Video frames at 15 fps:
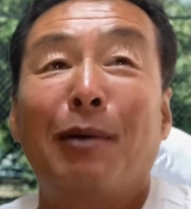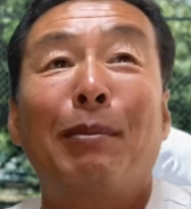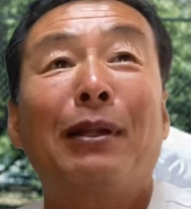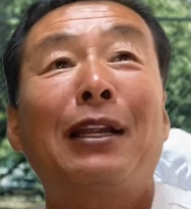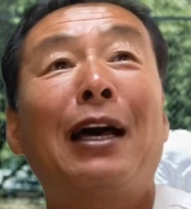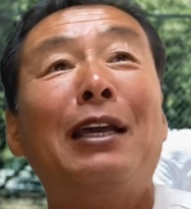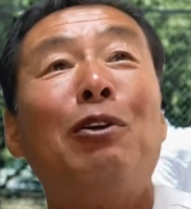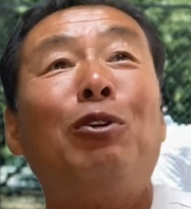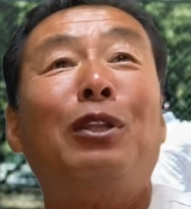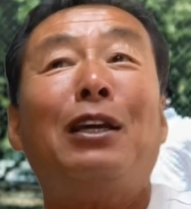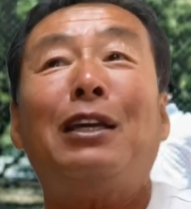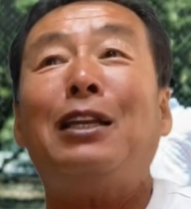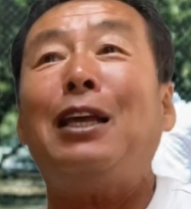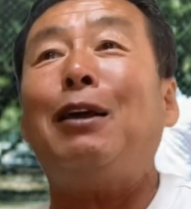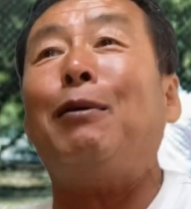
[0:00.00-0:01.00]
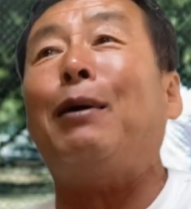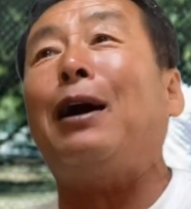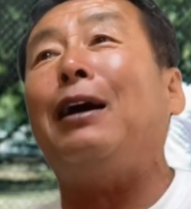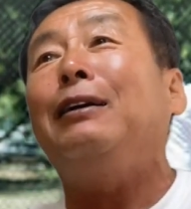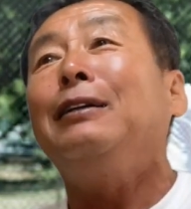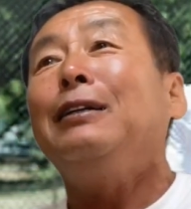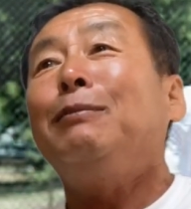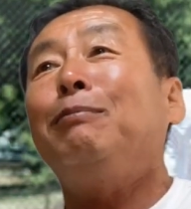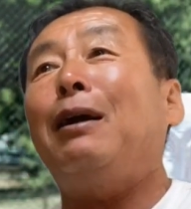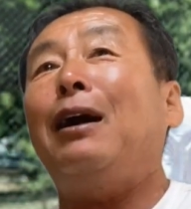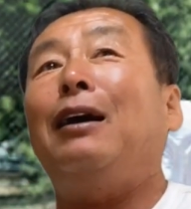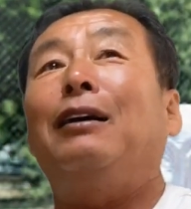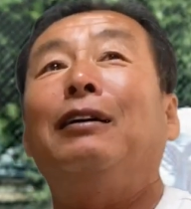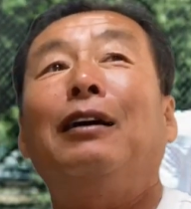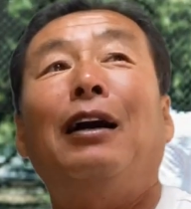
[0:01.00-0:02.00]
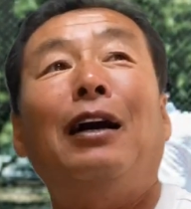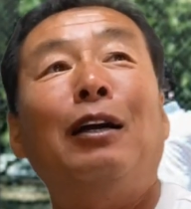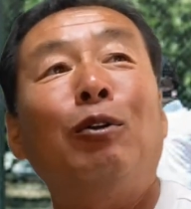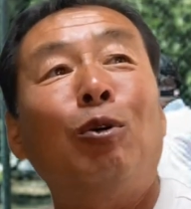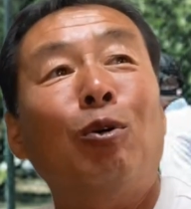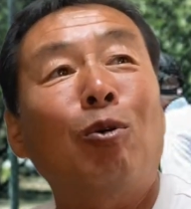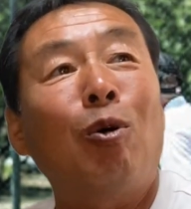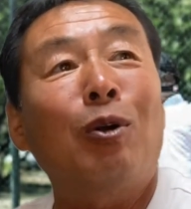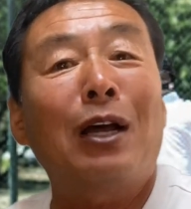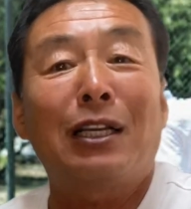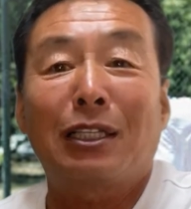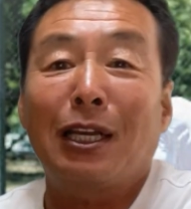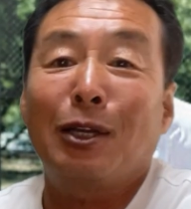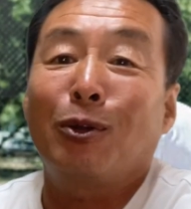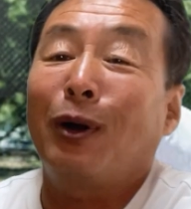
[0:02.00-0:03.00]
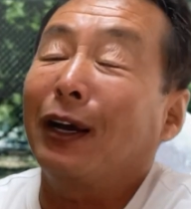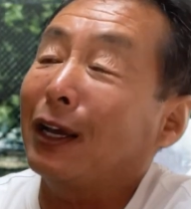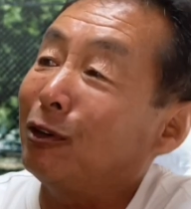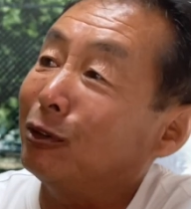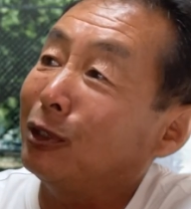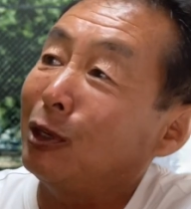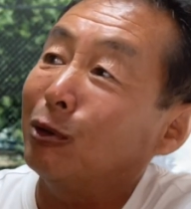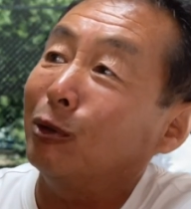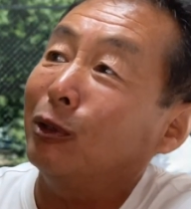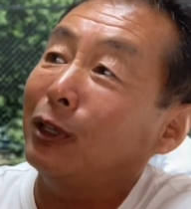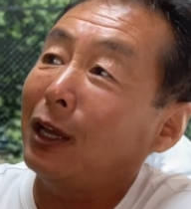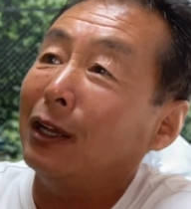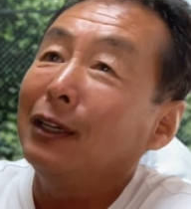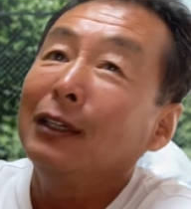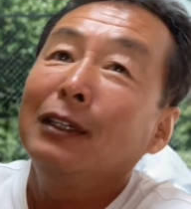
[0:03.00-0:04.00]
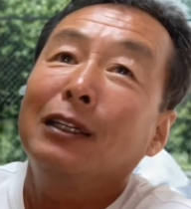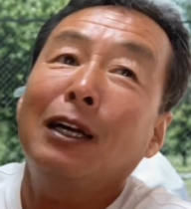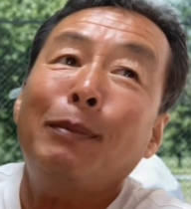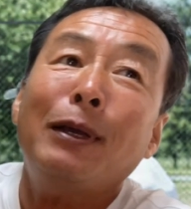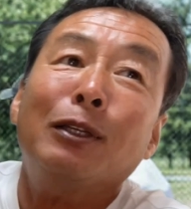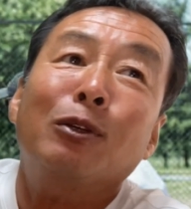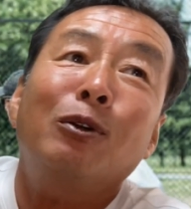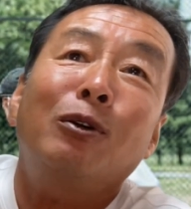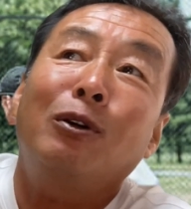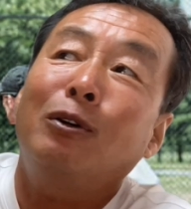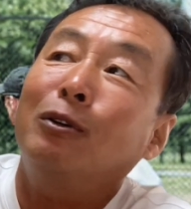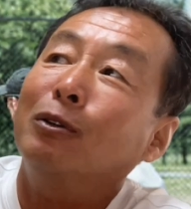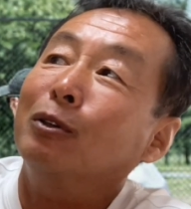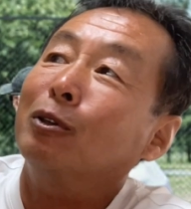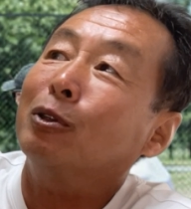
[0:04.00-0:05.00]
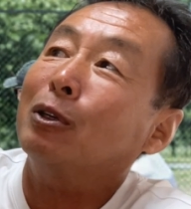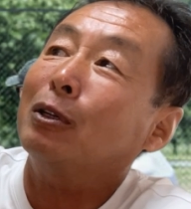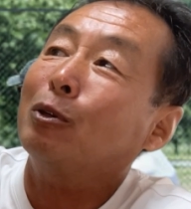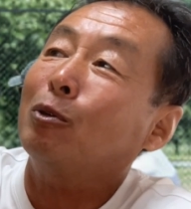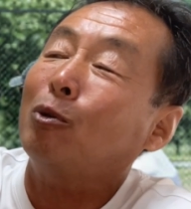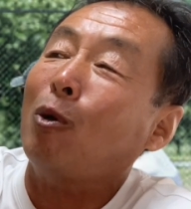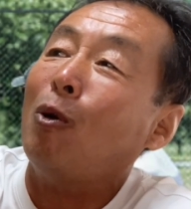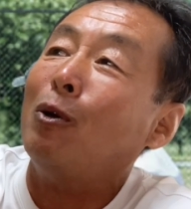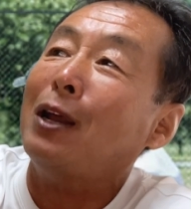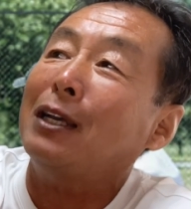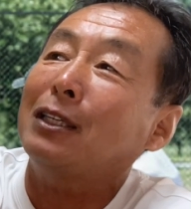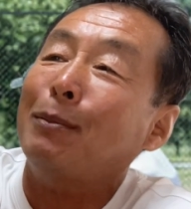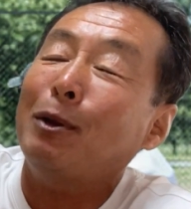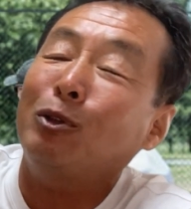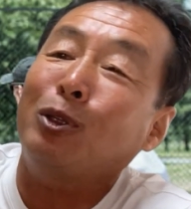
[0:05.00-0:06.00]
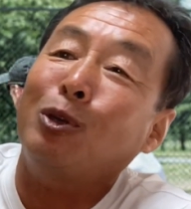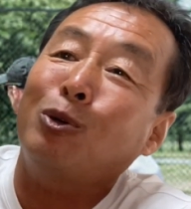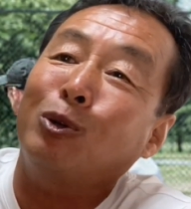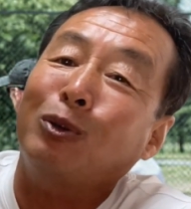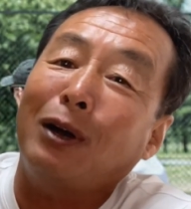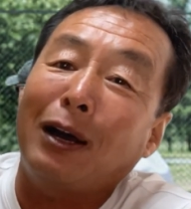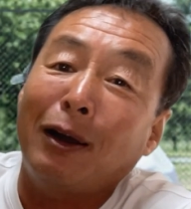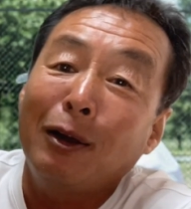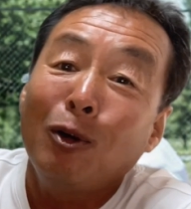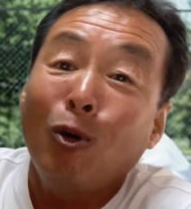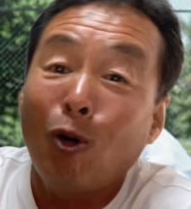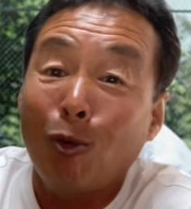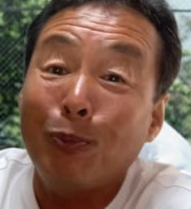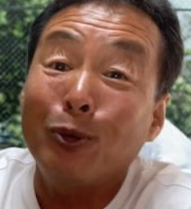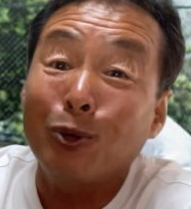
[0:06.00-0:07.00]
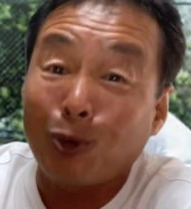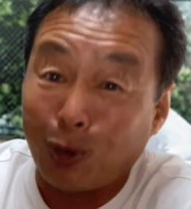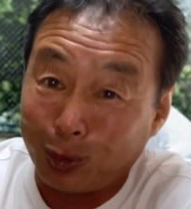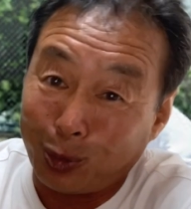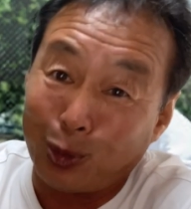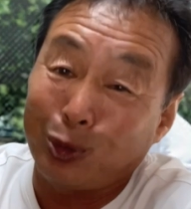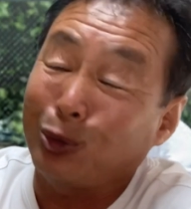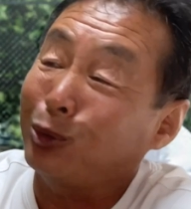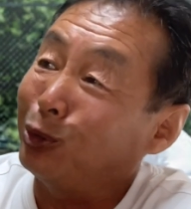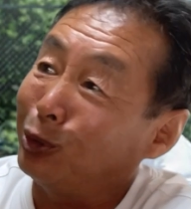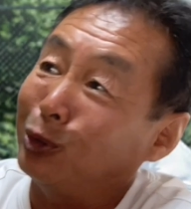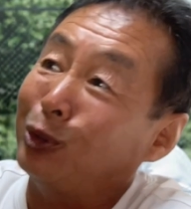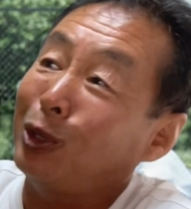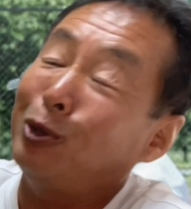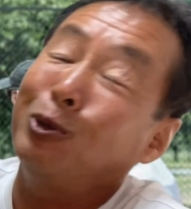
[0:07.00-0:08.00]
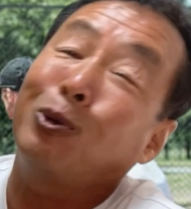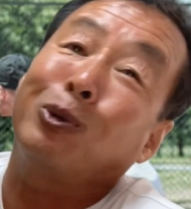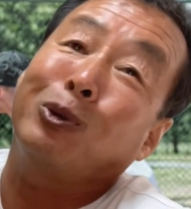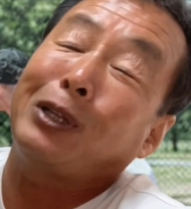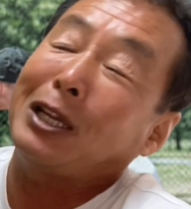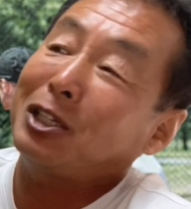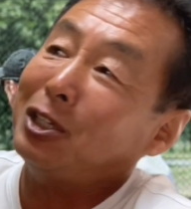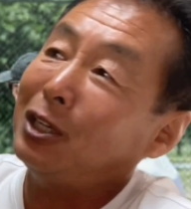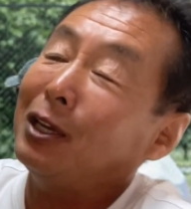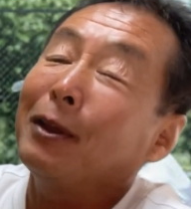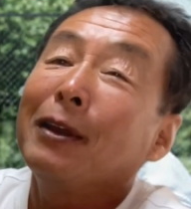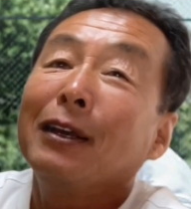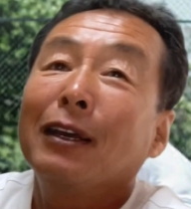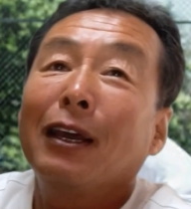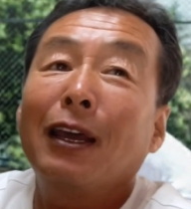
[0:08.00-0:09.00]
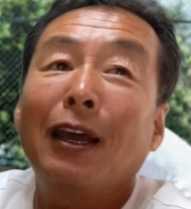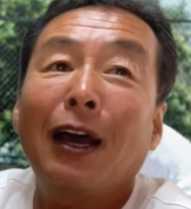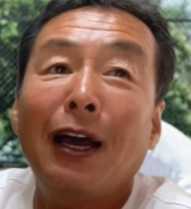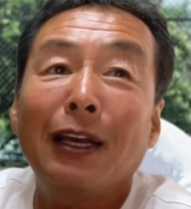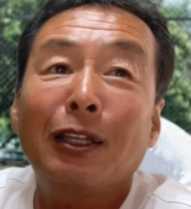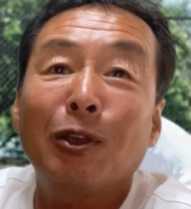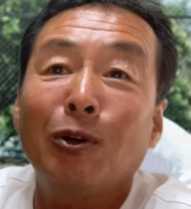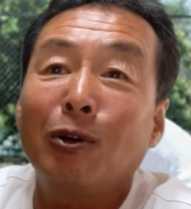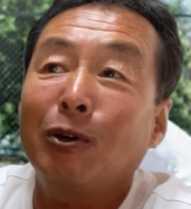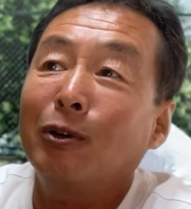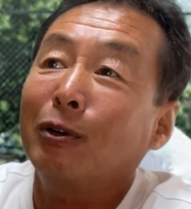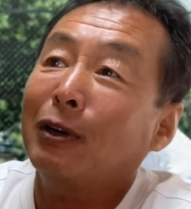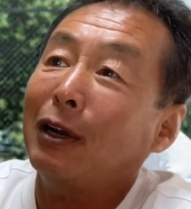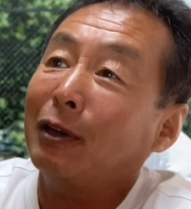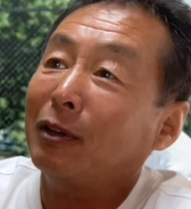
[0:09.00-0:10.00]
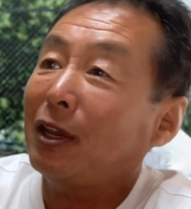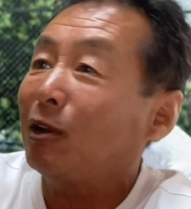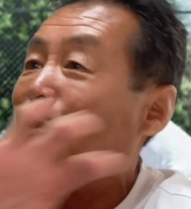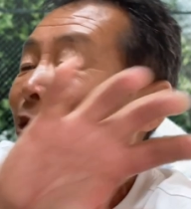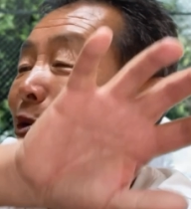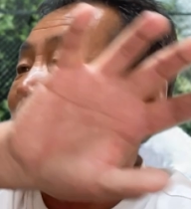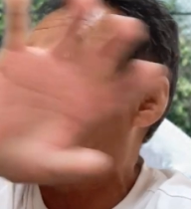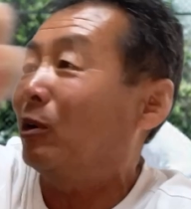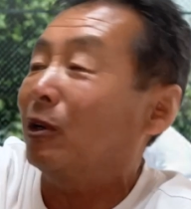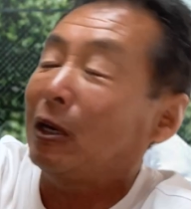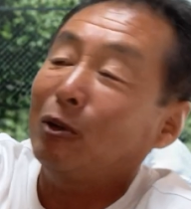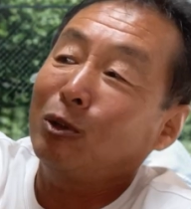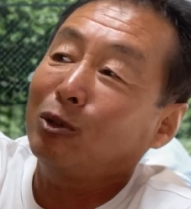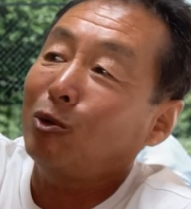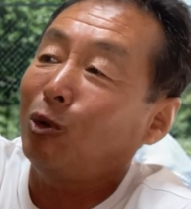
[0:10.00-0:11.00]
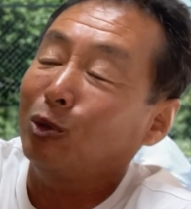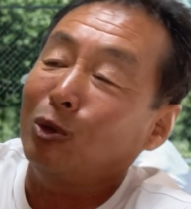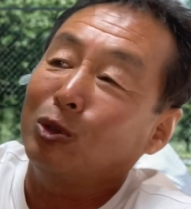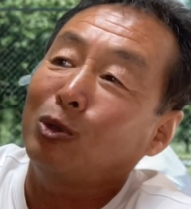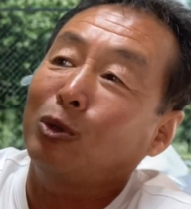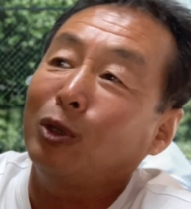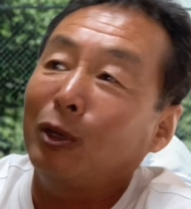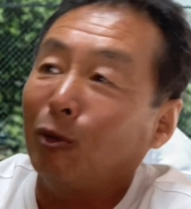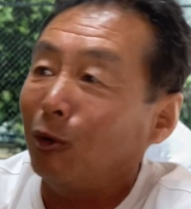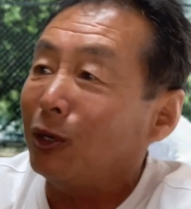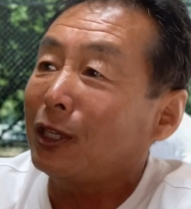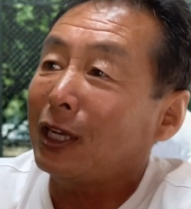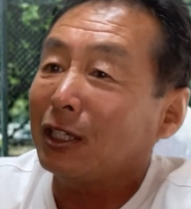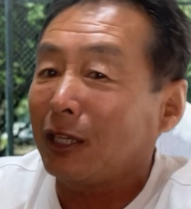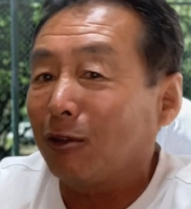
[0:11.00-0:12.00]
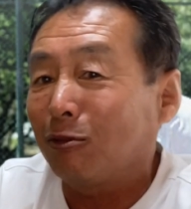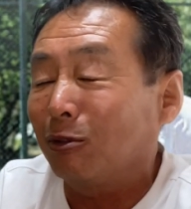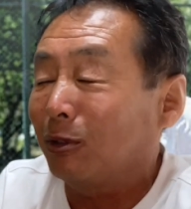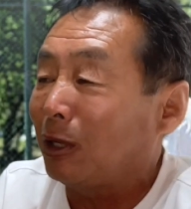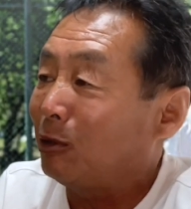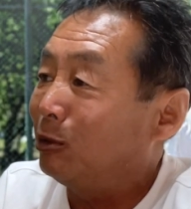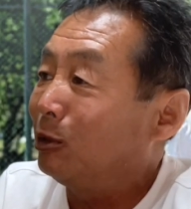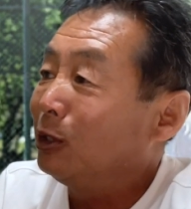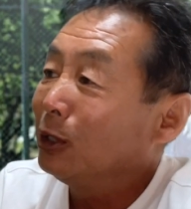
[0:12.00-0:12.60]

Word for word: まあ内容的には、まあ、あの、コーナー精度を上げるっていうことで、やっぱりその、コーナー攻めるっていうことは、オープンコートを作るっていうことだし、えー、相手をね、コーナー、あの、コートの外に追い出していくっていう